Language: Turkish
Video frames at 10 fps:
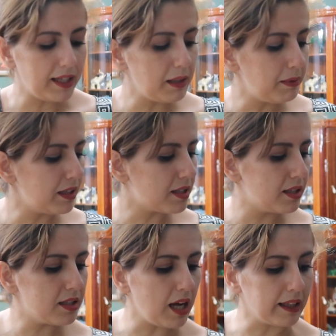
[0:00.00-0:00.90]

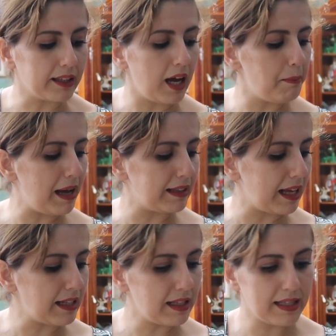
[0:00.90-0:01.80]
edebilirsiniz. Hatta
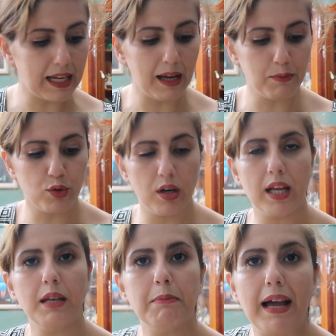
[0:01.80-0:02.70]
benden selam
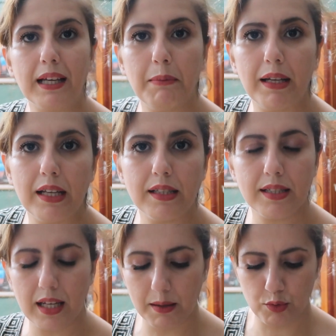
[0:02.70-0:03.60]
söyleyin. Belki benden
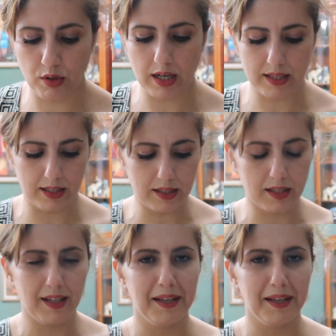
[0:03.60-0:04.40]
selam söylerseniz